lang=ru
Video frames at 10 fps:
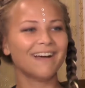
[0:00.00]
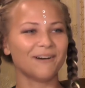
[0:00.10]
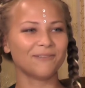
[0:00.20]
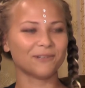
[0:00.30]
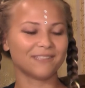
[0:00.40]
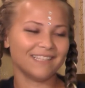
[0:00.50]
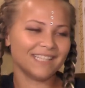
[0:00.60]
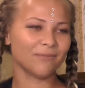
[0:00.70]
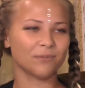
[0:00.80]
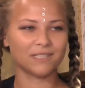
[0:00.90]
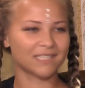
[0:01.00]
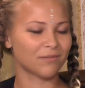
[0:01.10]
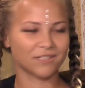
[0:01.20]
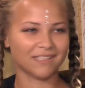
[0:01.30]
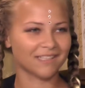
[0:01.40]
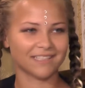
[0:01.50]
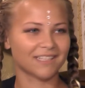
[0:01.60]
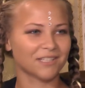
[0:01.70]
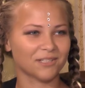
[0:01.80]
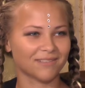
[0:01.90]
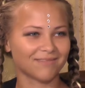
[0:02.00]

Вот, и это будет совершенно достаточно.